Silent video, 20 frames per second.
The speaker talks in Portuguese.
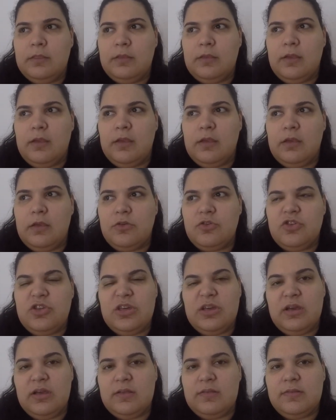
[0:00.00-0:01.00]
é,
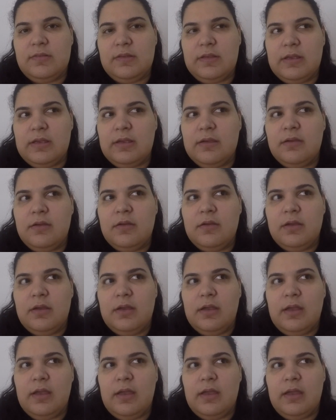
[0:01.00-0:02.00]
chega a ser.
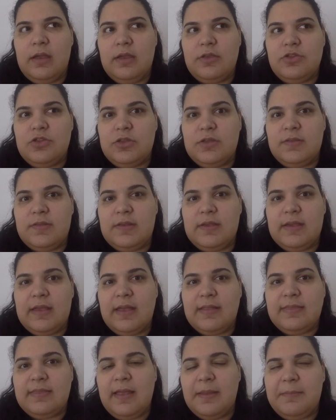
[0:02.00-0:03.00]
É, dizem
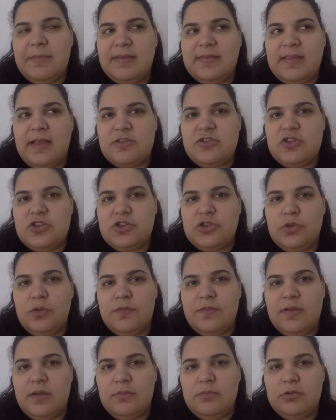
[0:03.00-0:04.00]
que até metade de
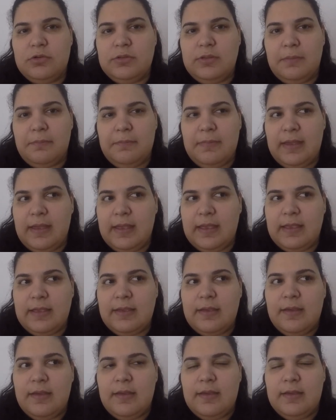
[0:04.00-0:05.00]
novembro
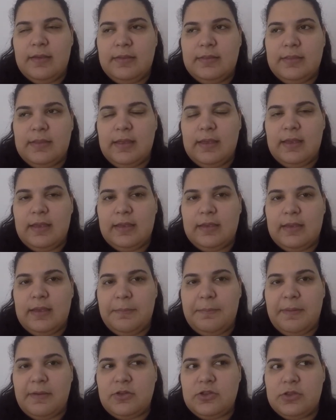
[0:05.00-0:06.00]
também, né, que
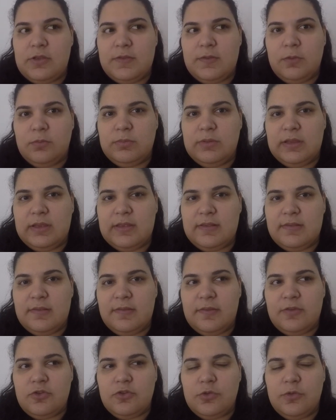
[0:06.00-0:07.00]
é a partir da segunda
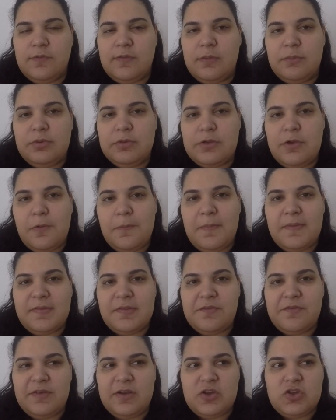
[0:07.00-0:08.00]
quinzena de novembro que
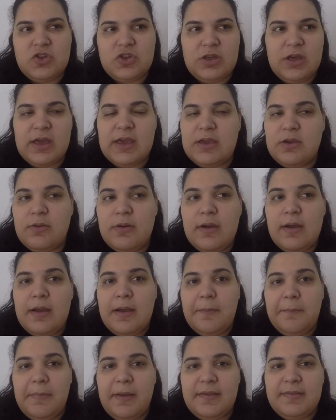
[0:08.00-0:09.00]
começa a ficar cheio.
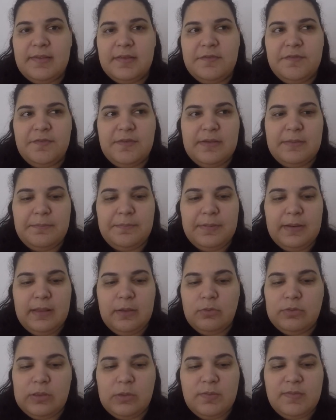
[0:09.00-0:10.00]
Mas enfim,
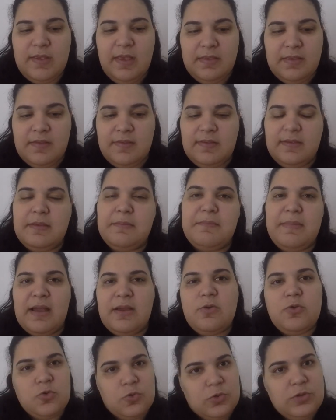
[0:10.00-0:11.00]
pra, eu tenho certeza que
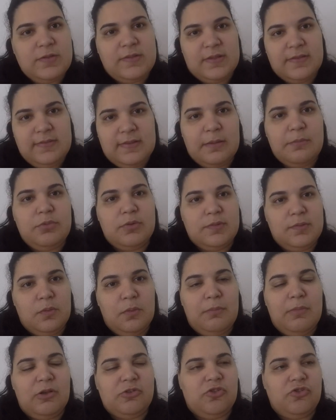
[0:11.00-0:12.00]
maio, junho e setembro
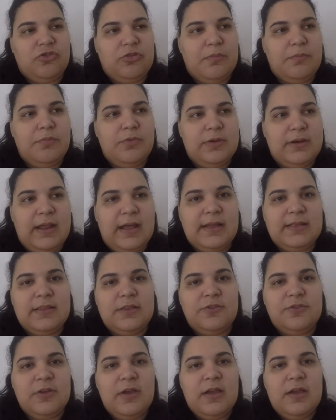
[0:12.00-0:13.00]
são baixas
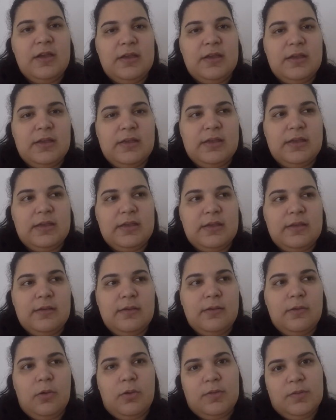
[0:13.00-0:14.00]
temporadas e,
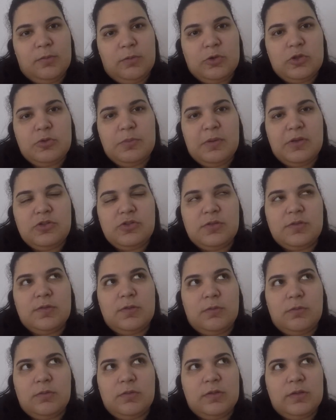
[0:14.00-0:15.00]
consequentemente,
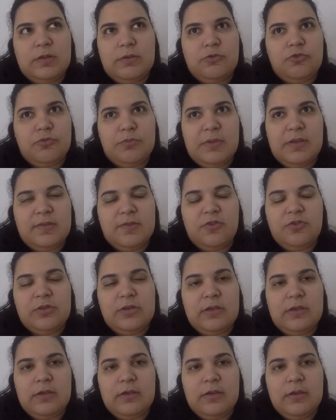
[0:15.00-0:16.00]
são assim os meses
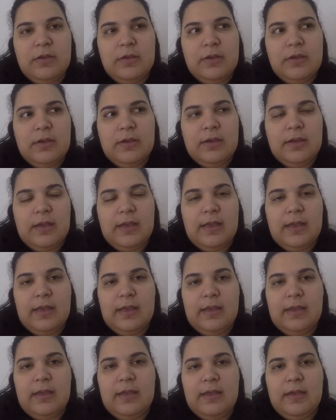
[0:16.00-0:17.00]
que
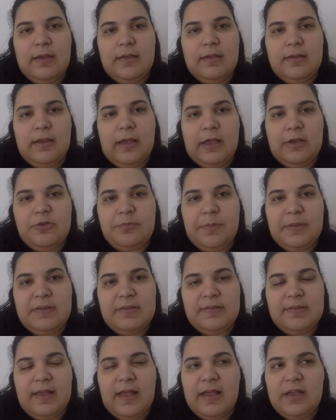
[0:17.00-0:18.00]
é, as
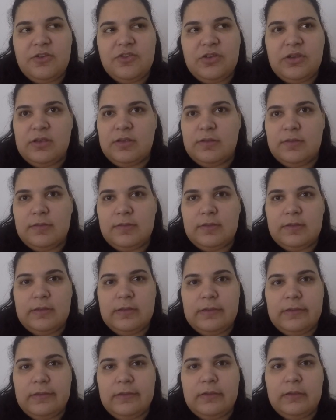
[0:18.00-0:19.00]
passagens
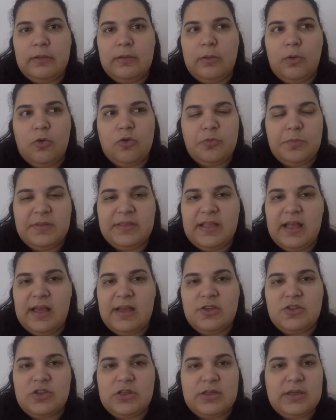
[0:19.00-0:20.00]
e
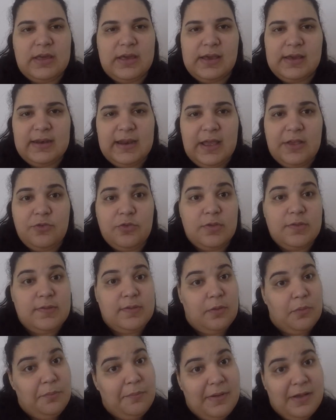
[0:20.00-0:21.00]
hospedagem e ingressos
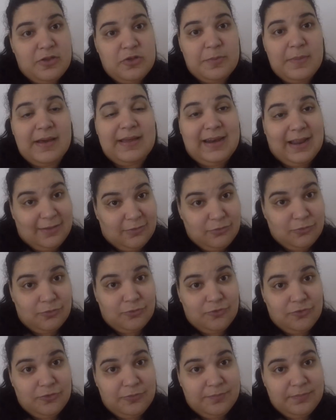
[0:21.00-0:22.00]
são mais
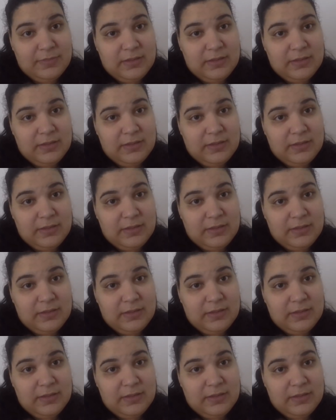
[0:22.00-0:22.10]
baratos